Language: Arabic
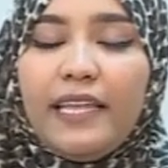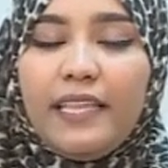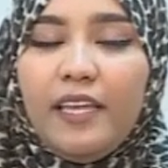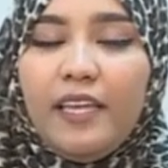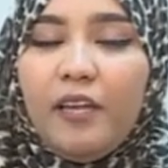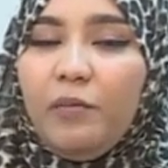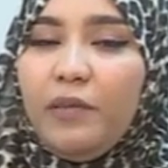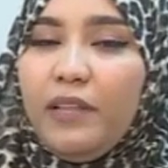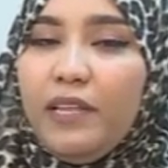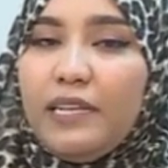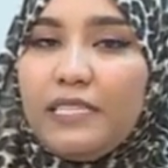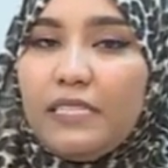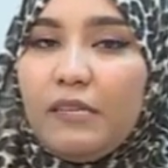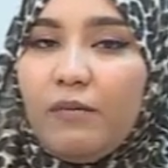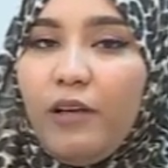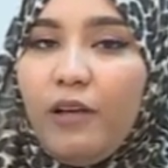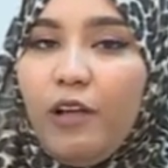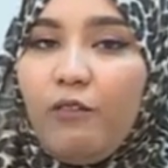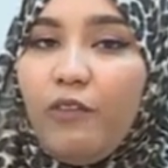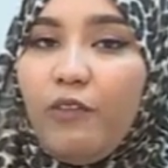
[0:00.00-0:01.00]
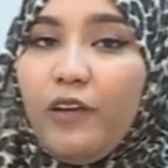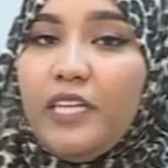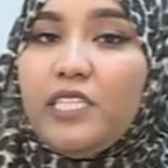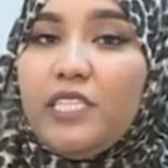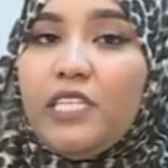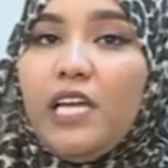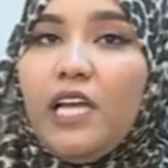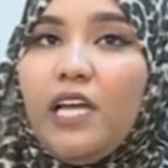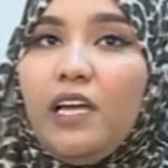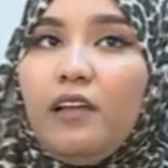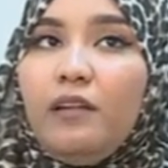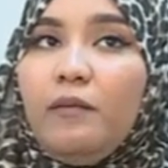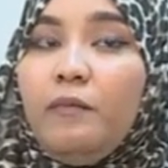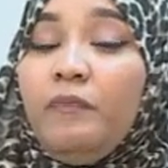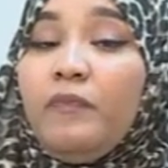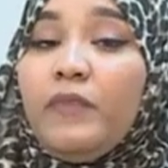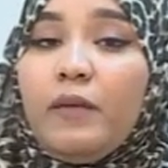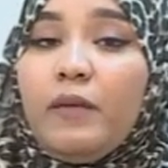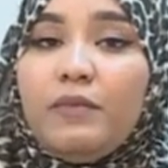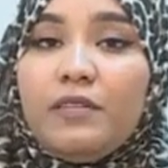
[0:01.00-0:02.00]
كثير مننا سمع الفيشل
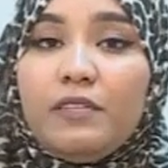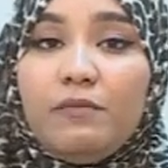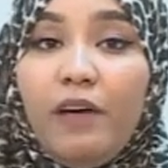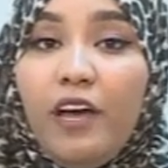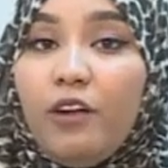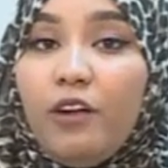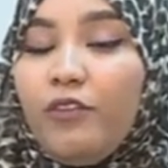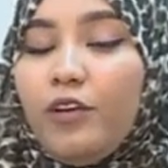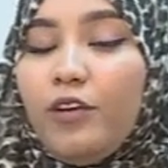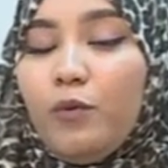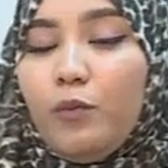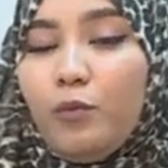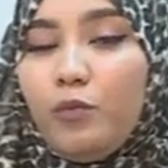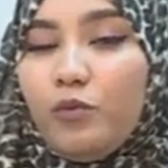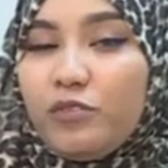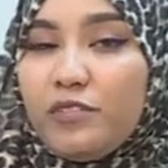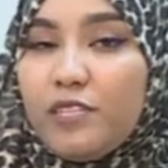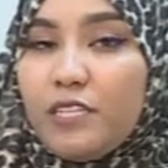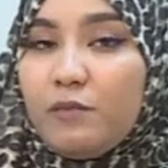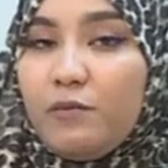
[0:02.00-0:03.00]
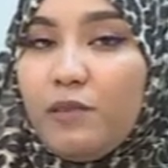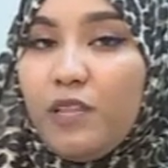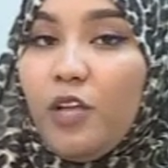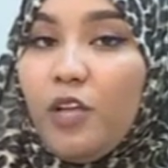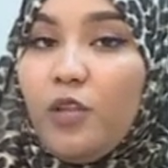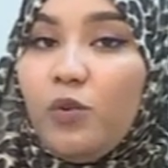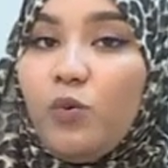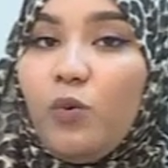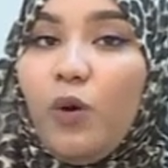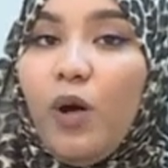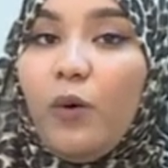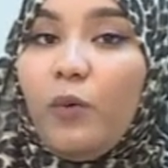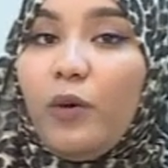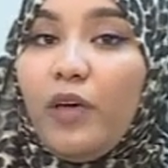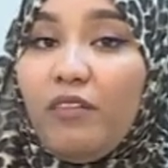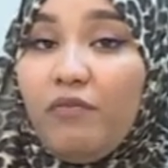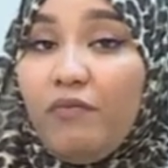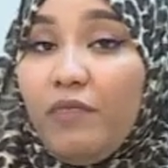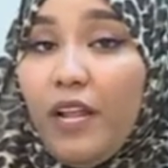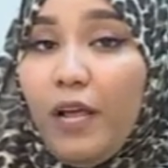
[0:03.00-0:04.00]
بس ما عارفين البروسيس بتاعته أو
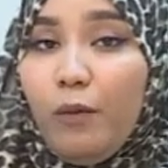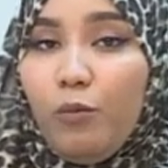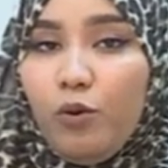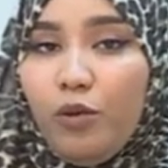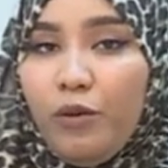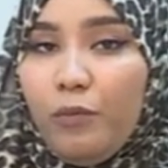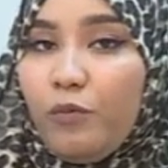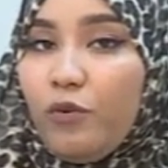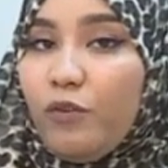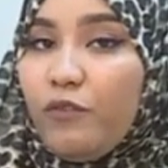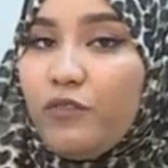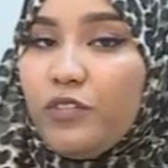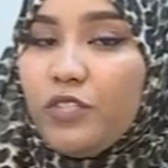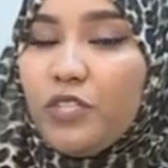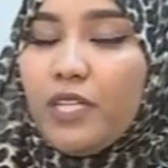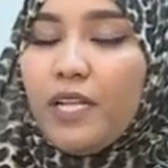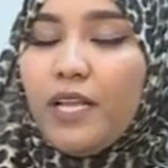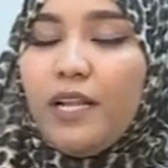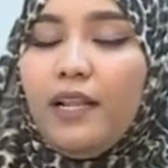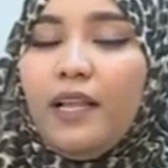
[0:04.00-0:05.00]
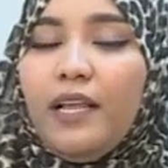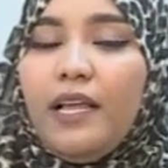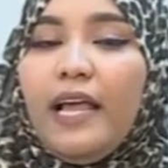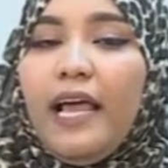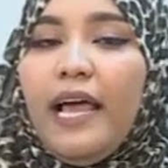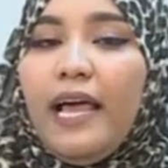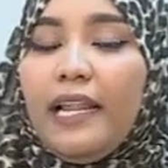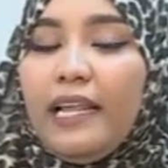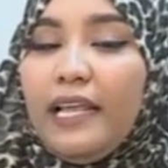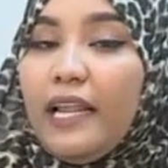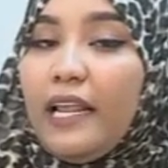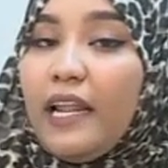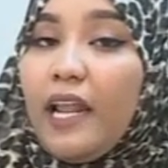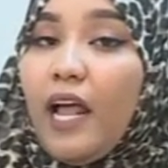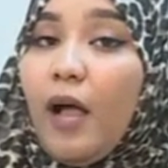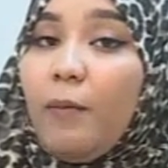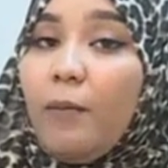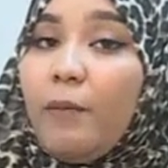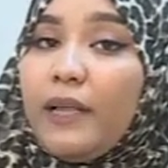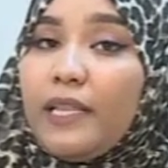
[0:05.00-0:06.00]
كيف بنعمله يعني بروفيشنال الليلة
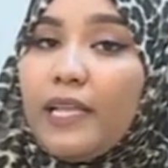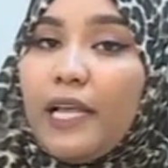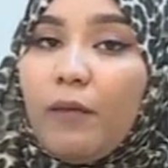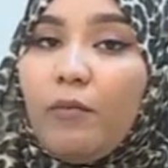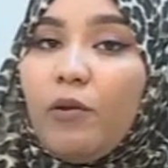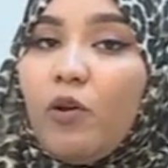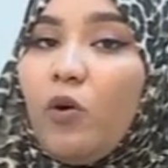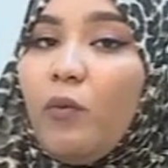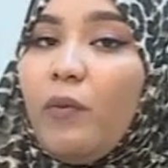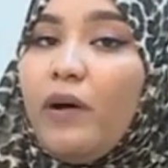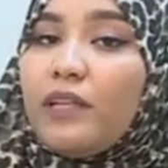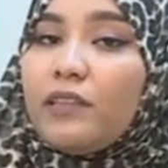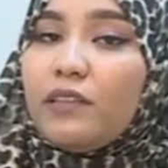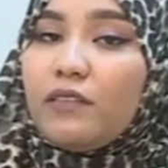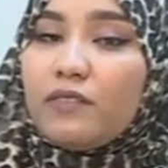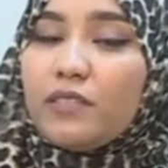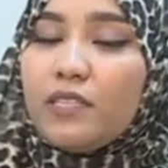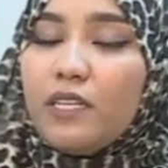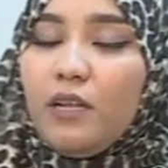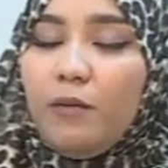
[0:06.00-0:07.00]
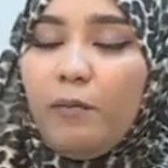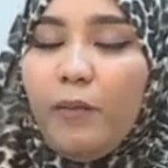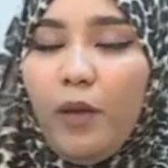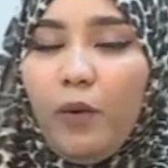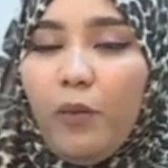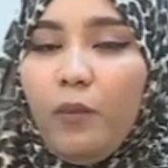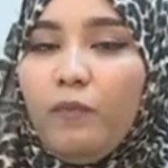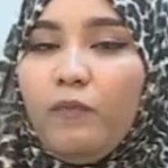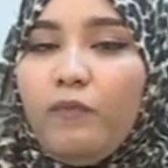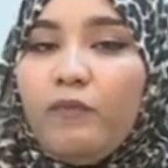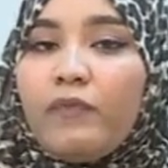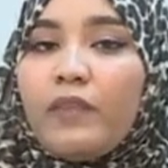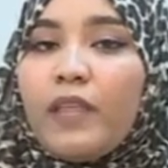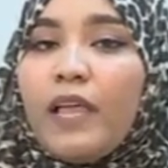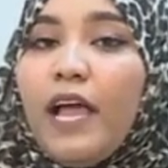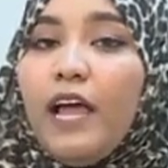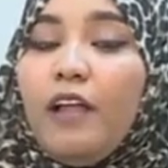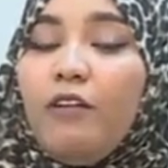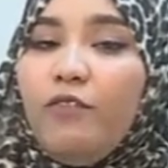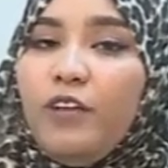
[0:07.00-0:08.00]
أنا حابة أتكلم لكم عن التفصيل بيه
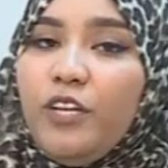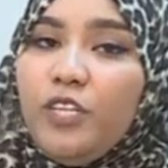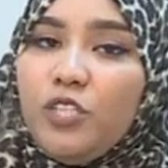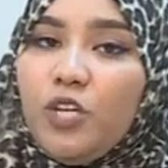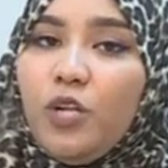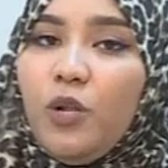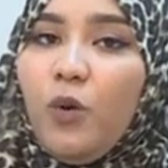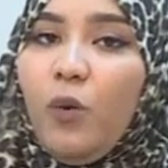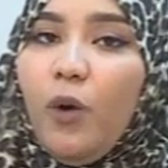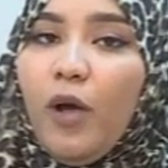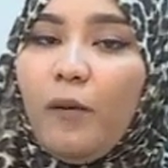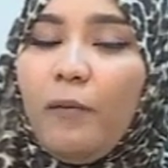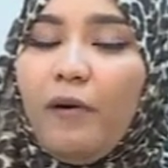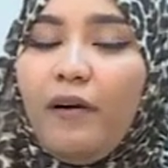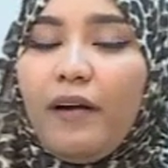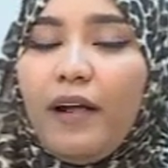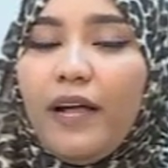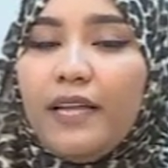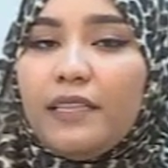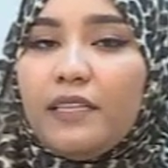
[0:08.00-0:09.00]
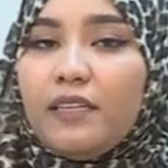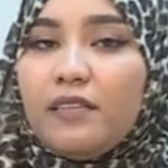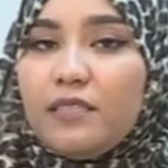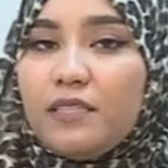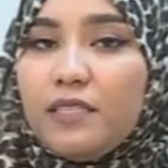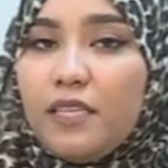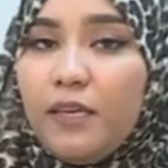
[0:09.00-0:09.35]
الفيشل هو عبارة عن